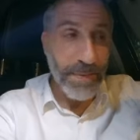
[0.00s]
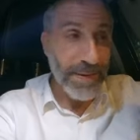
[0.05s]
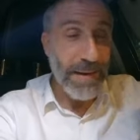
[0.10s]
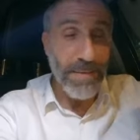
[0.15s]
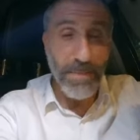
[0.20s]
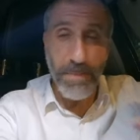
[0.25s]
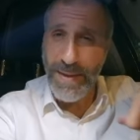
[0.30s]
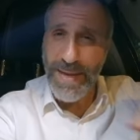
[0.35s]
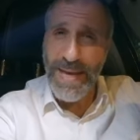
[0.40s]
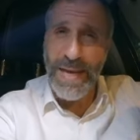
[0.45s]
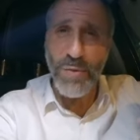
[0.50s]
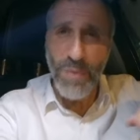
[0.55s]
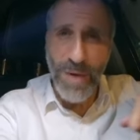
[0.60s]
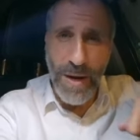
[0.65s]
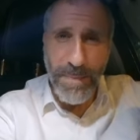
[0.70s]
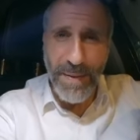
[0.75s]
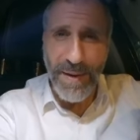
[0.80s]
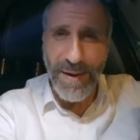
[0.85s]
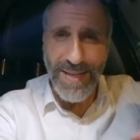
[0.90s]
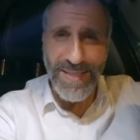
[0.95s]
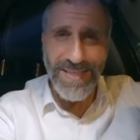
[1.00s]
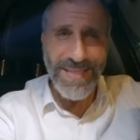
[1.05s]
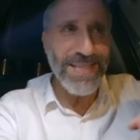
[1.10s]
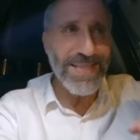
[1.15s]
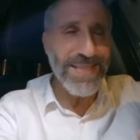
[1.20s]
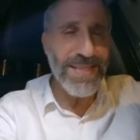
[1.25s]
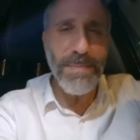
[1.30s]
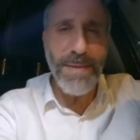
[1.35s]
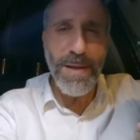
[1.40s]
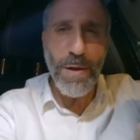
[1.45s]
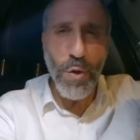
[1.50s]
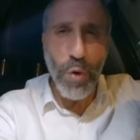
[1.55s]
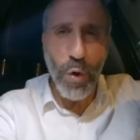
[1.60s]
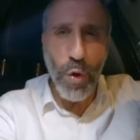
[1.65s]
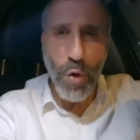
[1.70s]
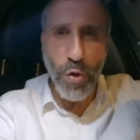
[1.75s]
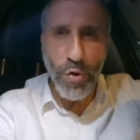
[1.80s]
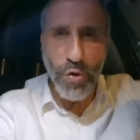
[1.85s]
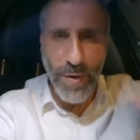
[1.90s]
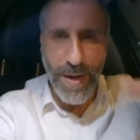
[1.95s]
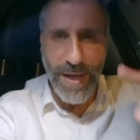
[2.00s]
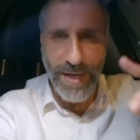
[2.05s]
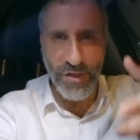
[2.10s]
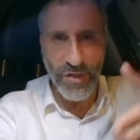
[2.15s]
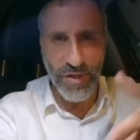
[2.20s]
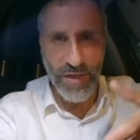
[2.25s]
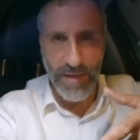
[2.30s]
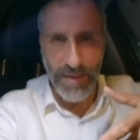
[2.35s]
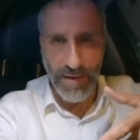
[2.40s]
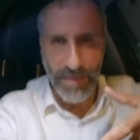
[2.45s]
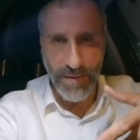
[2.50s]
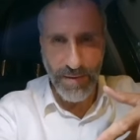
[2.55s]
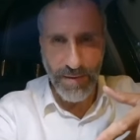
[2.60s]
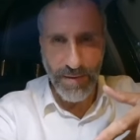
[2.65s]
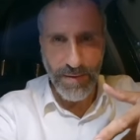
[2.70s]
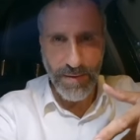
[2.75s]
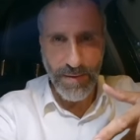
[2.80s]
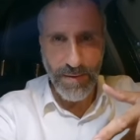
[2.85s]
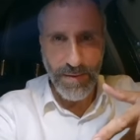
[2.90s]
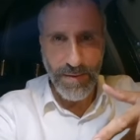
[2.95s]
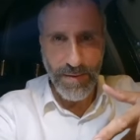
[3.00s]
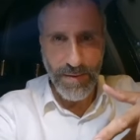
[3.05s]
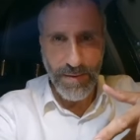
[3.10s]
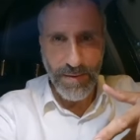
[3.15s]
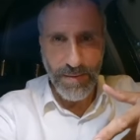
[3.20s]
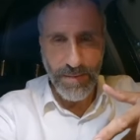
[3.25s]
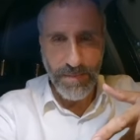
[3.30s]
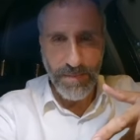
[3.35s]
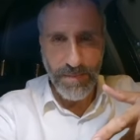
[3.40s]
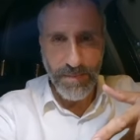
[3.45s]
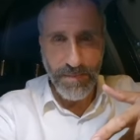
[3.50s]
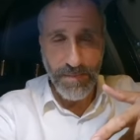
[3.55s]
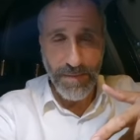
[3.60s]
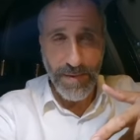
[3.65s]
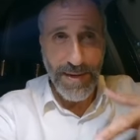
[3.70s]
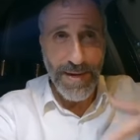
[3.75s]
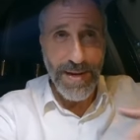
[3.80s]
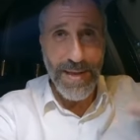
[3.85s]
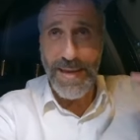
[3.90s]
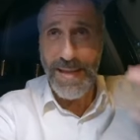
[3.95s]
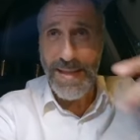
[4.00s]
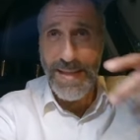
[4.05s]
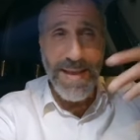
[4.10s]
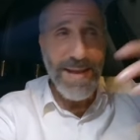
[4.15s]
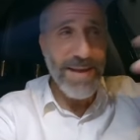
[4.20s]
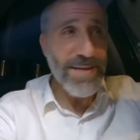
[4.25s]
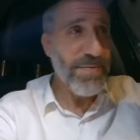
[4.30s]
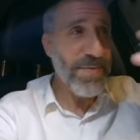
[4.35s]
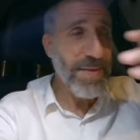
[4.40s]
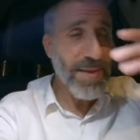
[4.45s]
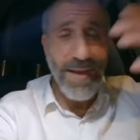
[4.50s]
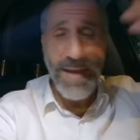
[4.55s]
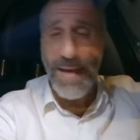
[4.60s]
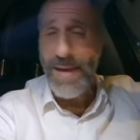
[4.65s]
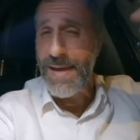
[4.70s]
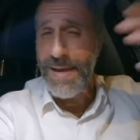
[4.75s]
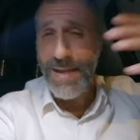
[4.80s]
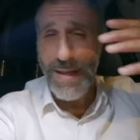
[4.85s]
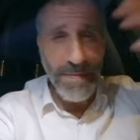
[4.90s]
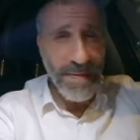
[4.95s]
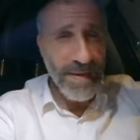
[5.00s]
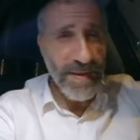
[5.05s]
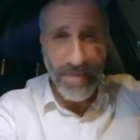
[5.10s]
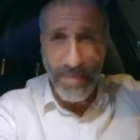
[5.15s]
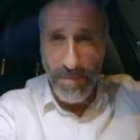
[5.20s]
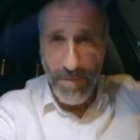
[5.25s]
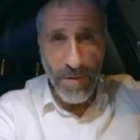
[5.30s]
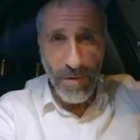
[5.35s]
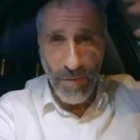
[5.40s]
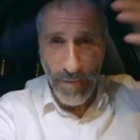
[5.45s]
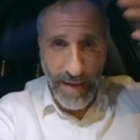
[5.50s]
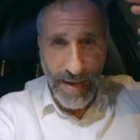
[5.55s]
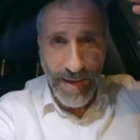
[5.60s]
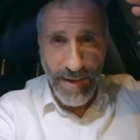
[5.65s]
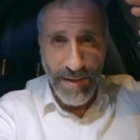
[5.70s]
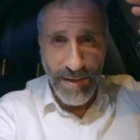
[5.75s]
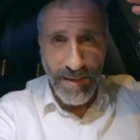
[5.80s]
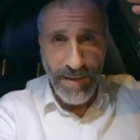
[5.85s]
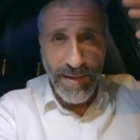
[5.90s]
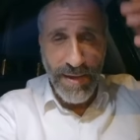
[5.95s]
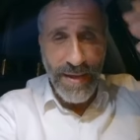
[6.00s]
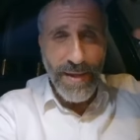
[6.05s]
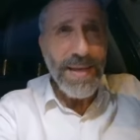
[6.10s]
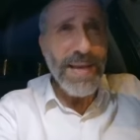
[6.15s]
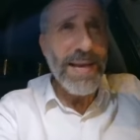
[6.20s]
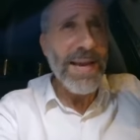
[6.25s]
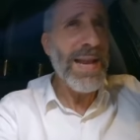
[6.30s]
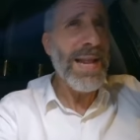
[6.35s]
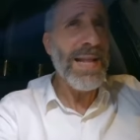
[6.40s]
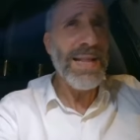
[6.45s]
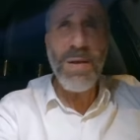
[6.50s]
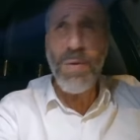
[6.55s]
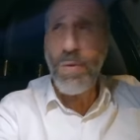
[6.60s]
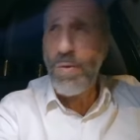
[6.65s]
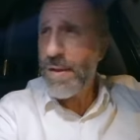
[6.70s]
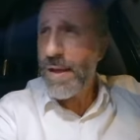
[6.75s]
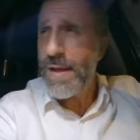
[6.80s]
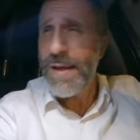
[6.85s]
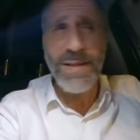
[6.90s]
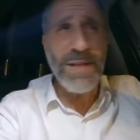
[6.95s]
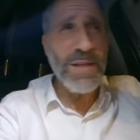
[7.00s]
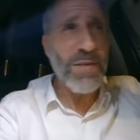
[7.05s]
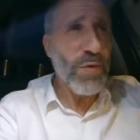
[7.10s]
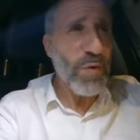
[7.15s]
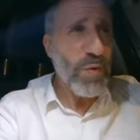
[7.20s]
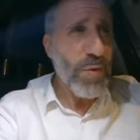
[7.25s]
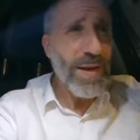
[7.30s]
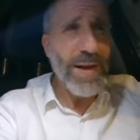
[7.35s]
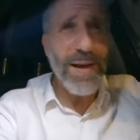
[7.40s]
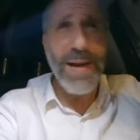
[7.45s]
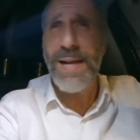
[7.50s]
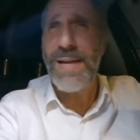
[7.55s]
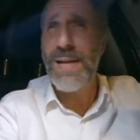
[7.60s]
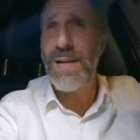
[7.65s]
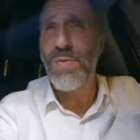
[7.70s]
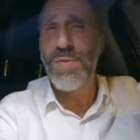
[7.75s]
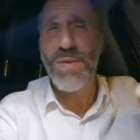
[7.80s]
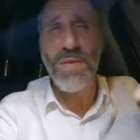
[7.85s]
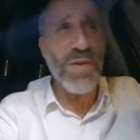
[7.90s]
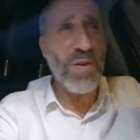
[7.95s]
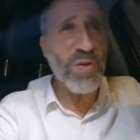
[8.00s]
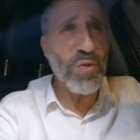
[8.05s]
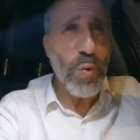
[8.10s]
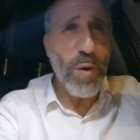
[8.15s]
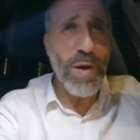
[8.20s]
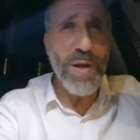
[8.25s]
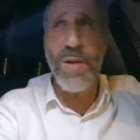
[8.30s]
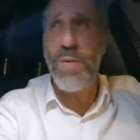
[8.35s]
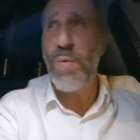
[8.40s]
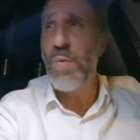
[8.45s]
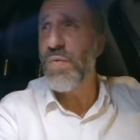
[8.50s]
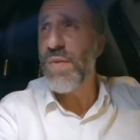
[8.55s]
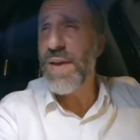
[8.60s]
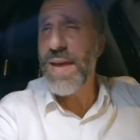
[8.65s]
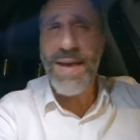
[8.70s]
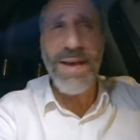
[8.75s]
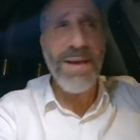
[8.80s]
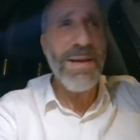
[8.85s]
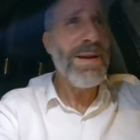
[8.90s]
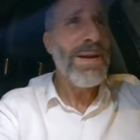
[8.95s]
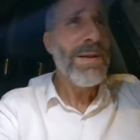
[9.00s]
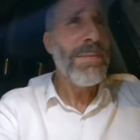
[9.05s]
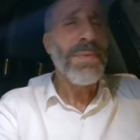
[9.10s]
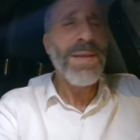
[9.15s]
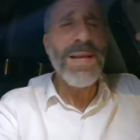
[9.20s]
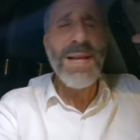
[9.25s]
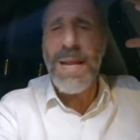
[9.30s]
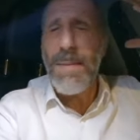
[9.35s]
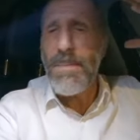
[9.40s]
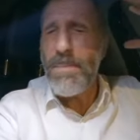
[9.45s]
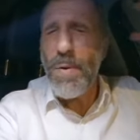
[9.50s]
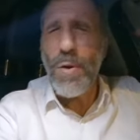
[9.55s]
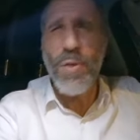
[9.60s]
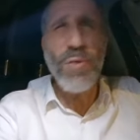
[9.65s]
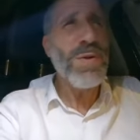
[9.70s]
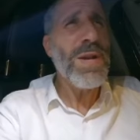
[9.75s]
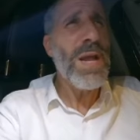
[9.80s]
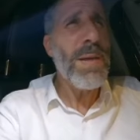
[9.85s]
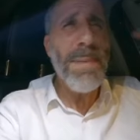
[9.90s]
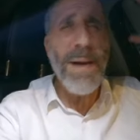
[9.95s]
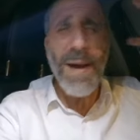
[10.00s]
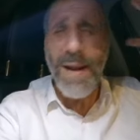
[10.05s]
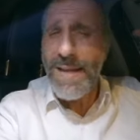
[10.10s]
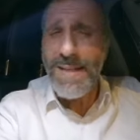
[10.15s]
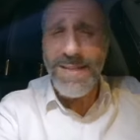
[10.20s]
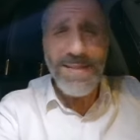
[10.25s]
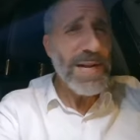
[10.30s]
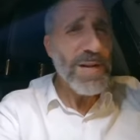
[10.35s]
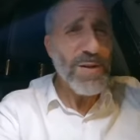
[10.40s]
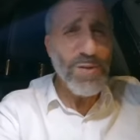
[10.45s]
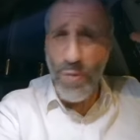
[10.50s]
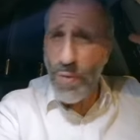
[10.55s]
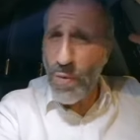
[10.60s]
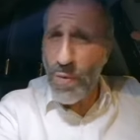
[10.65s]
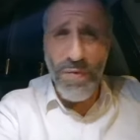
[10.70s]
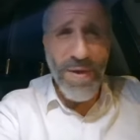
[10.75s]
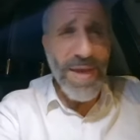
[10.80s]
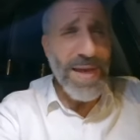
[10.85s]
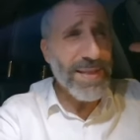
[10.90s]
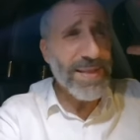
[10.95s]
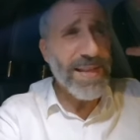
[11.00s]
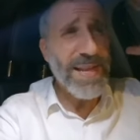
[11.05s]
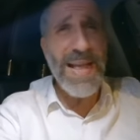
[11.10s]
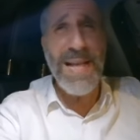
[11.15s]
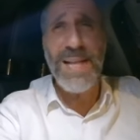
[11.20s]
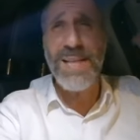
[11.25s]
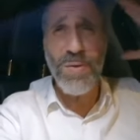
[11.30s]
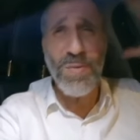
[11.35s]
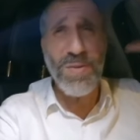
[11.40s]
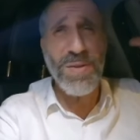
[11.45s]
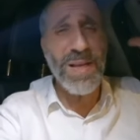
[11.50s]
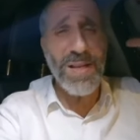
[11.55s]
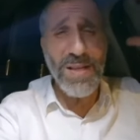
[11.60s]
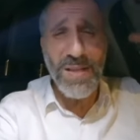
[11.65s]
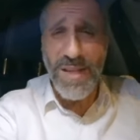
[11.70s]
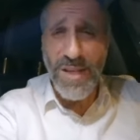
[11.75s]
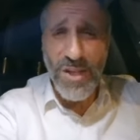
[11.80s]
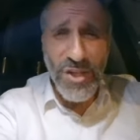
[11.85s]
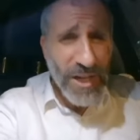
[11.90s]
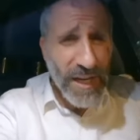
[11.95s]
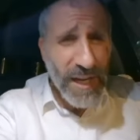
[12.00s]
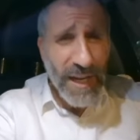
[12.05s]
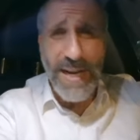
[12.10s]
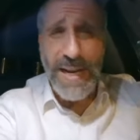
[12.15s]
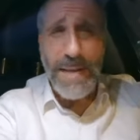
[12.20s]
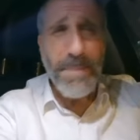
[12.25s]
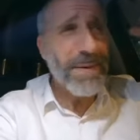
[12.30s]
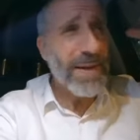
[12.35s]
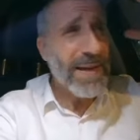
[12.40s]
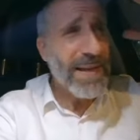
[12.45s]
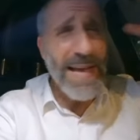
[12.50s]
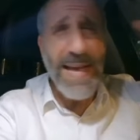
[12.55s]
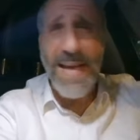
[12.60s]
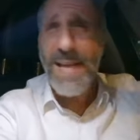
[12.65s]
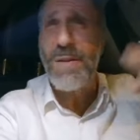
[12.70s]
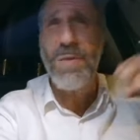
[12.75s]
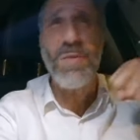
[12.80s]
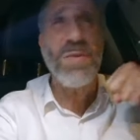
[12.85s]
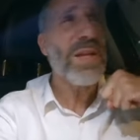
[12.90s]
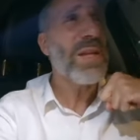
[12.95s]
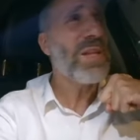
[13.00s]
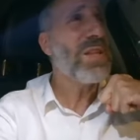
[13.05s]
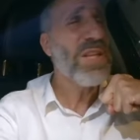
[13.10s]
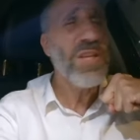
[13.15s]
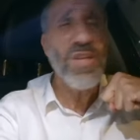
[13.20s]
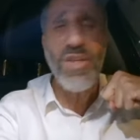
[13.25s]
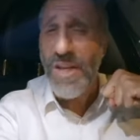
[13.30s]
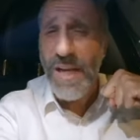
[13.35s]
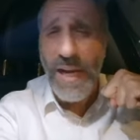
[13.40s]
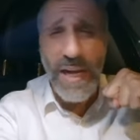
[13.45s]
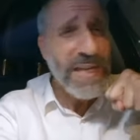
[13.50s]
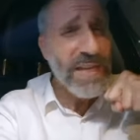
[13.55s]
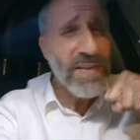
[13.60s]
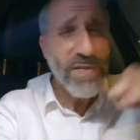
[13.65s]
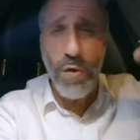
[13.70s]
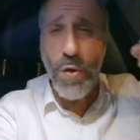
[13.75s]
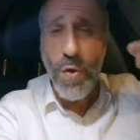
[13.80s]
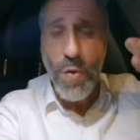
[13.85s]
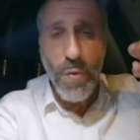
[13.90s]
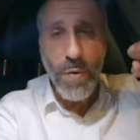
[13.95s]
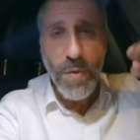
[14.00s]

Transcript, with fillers: la, prière de la Parnassa. 10 000 euros, tu l'as acheté. Les David, Mizmor, ouais. Et là, tu es en train, tu es devant le Echal, le Sefer Torah, il est ouvert. Les portes de la Parnassa, elles sont ouvertes. Tu là, tu en train de déchirer les prières, tu es en train de déchirer les cieux.